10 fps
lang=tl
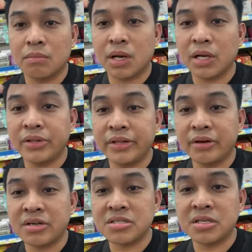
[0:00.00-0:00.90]
maganda
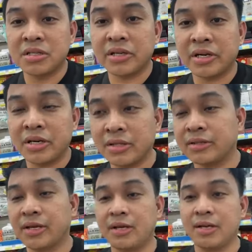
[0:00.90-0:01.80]
daw ang skincare
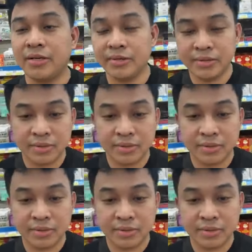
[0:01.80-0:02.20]
ng Thailand.